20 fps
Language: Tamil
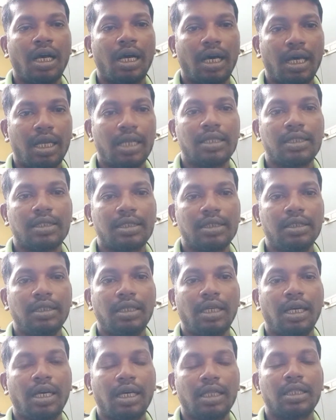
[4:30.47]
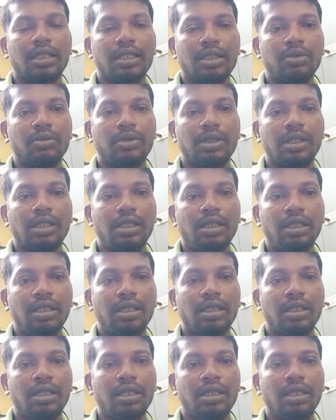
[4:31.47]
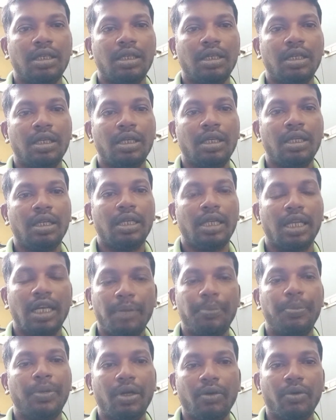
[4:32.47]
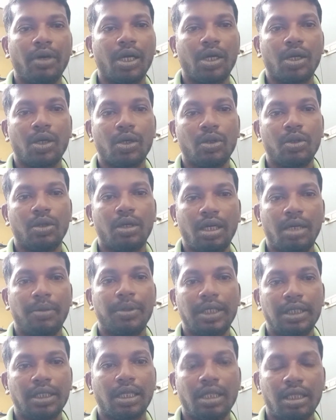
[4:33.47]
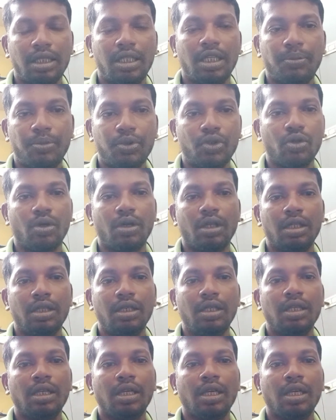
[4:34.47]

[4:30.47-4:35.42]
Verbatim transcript: அரசு அதற்கு வந்து இழப்பீடு வழங்கணும் அப்படின்னு தான் தீர்ப்பு சொல்லுது